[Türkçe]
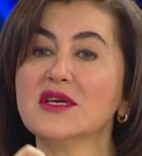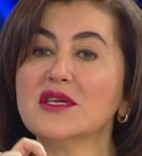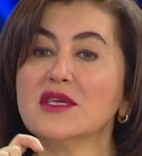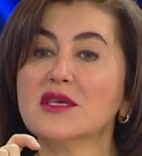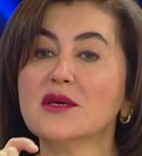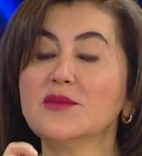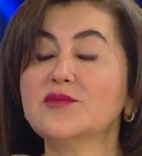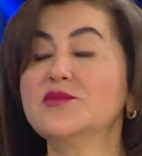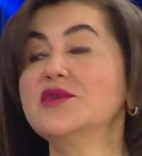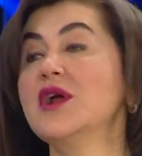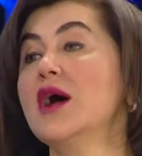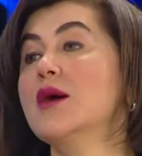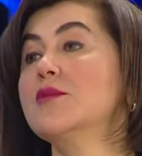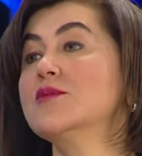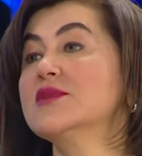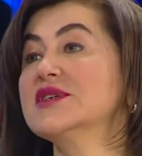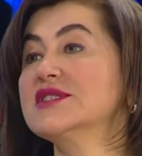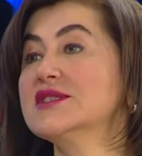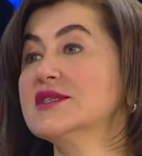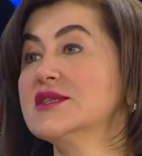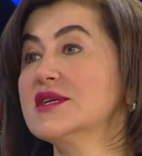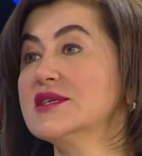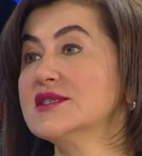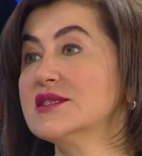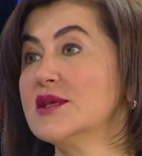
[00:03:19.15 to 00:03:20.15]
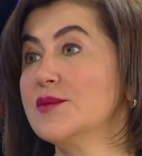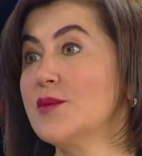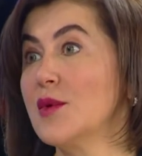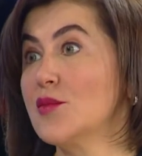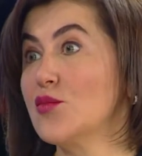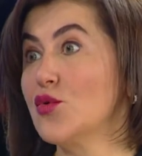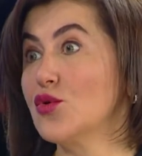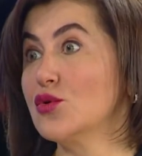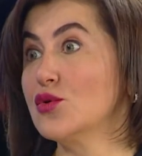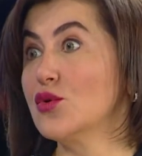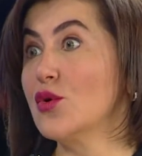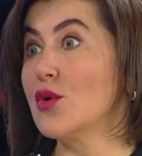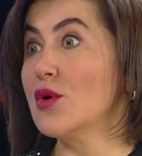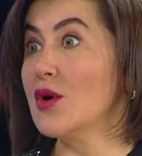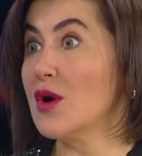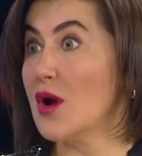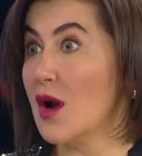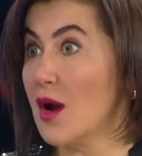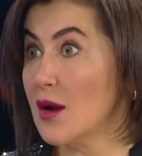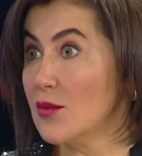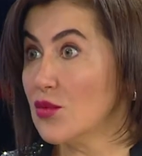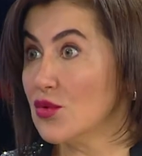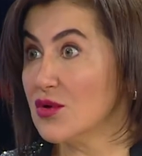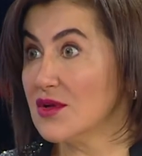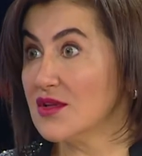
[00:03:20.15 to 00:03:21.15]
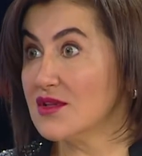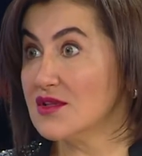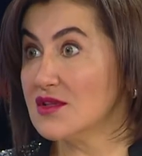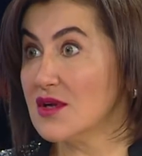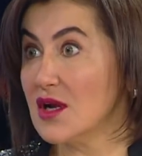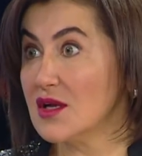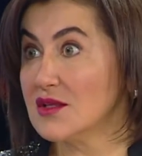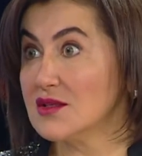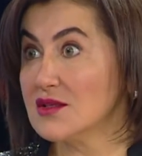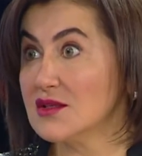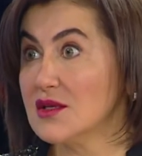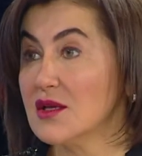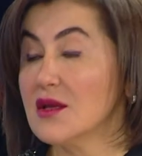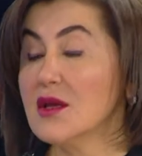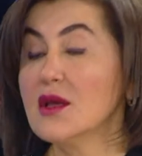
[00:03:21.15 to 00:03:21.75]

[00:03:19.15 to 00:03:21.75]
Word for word: yıpranmasına sebep oluyor karbonhidrat.